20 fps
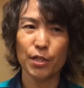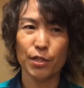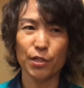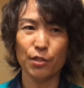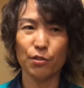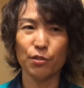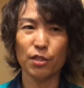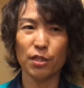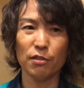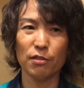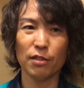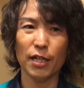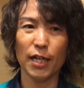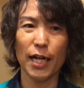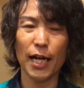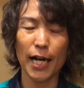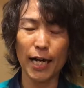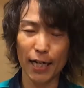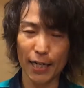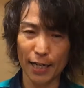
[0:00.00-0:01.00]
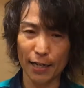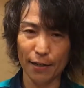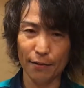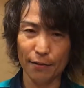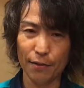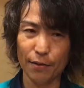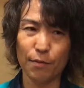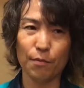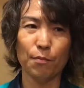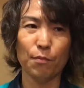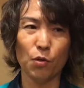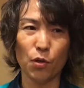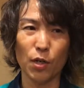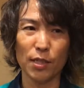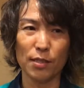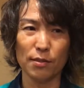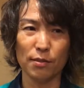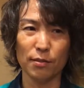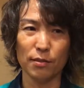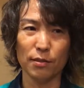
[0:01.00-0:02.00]
キューティクラが剥がれ、毛
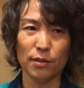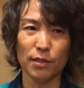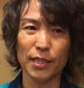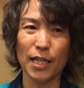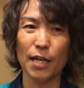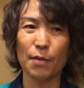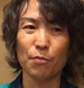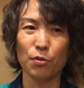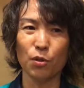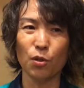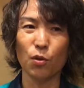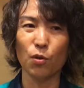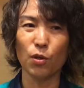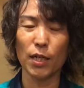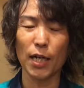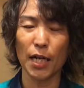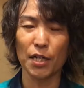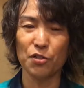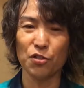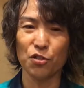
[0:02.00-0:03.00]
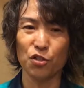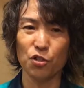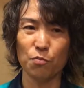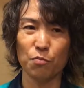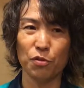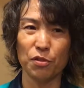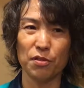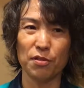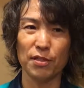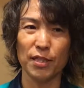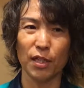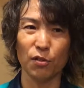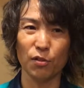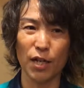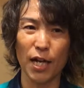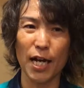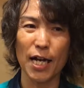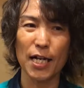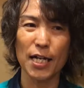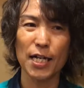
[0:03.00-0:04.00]
髪内部の感受物質など
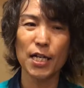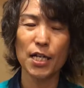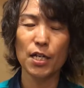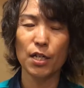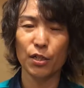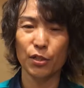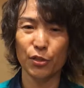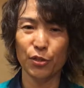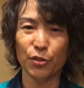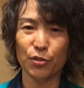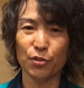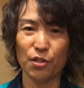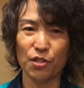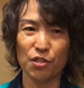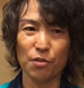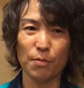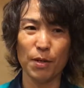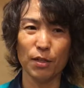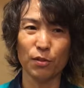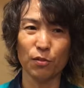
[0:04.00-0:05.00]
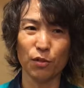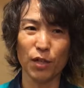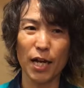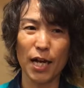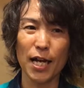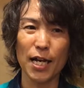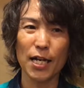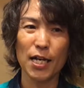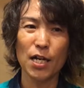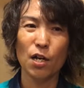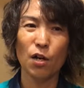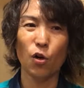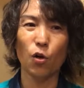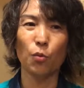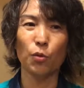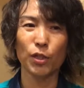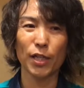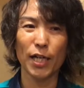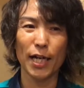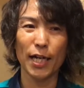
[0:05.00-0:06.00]
が流出してしまうのが
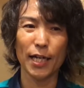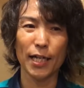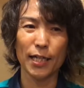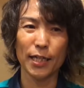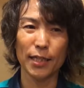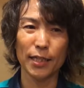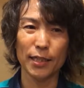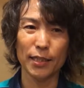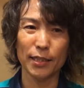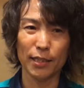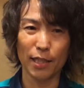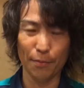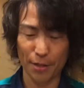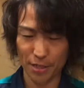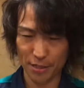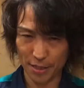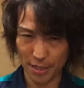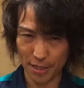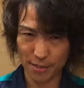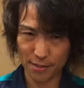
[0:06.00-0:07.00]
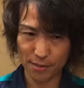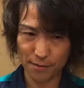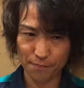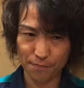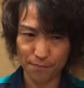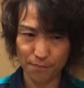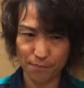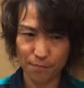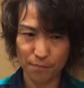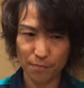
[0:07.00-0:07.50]
主なダメージです